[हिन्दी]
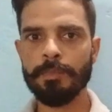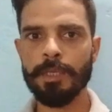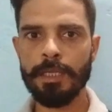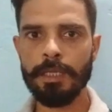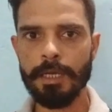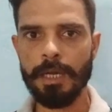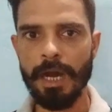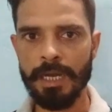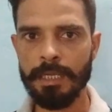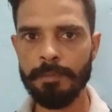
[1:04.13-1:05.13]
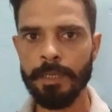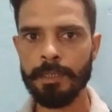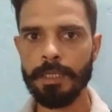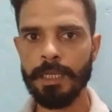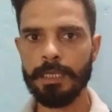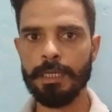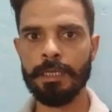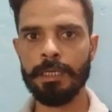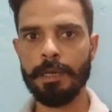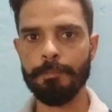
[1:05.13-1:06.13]
जिसमें हाल ही में एक
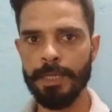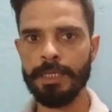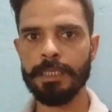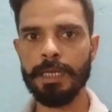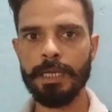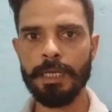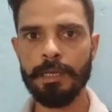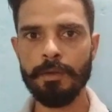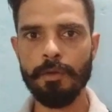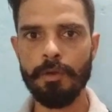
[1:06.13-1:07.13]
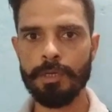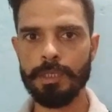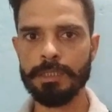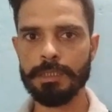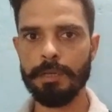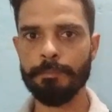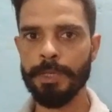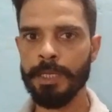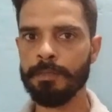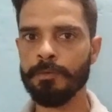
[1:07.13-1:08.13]
अपडेट किया गया है और इस
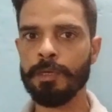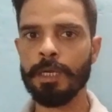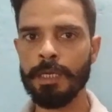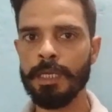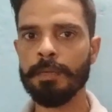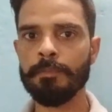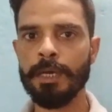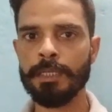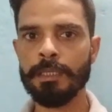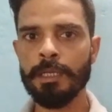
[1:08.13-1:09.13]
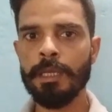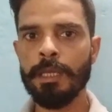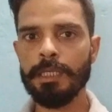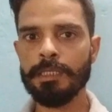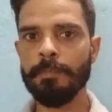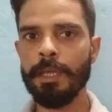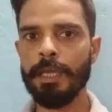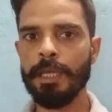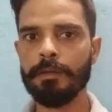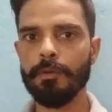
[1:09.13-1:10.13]
अपडेट को करने के बाद इसमें
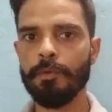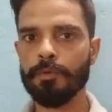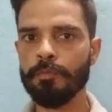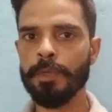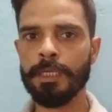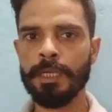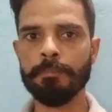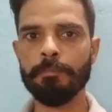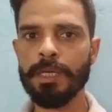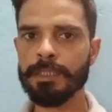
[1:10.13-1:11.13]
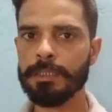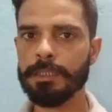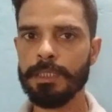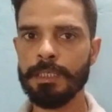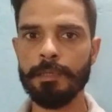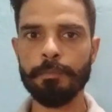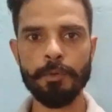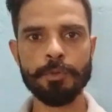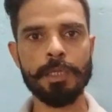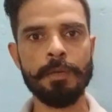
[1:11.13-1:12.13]
एक ऑटोमेटेड बग की
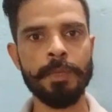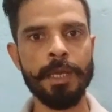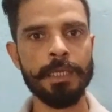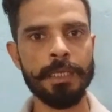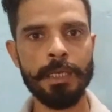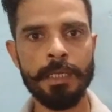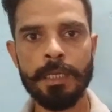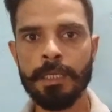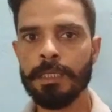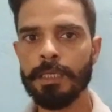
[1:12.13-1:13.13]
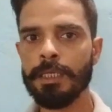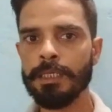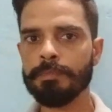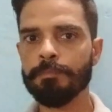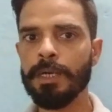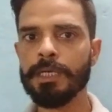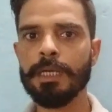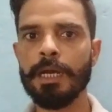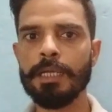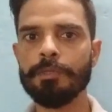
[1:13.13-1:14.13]
रिपोर्ट सामने आई है इस बग
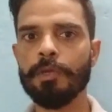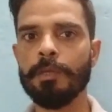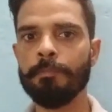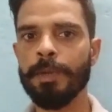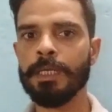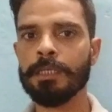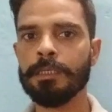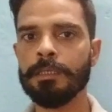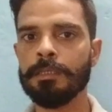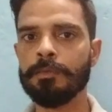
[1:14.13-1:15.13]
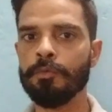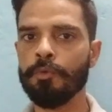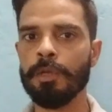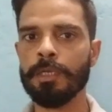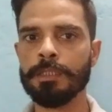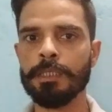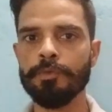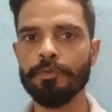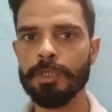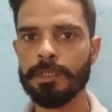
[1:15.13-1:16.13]
का जो इम्पेक्ट ट्रू कॉलर्स के
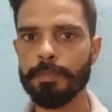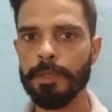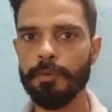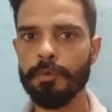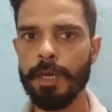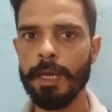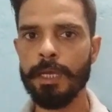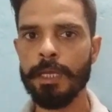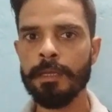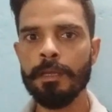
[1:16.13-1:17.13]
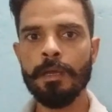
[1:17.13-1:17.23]
यूजर्स पे हो रहा है